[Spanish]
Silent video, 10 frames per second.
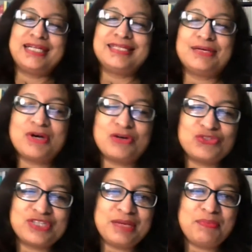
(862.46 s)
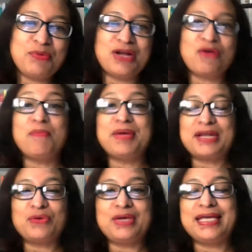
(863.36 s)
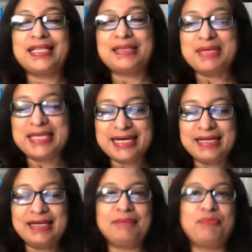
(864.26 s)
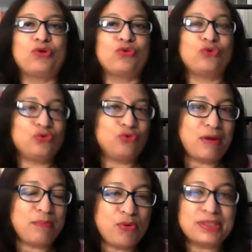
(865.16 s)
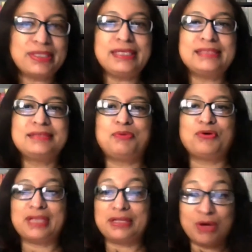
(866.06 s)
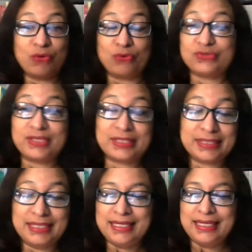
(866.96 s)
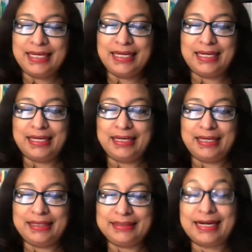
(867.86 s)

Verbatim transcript: Muchas gracias Juan José por acompañarnos en esta mañana, por todos tus aportes, por darnos a conocer eh,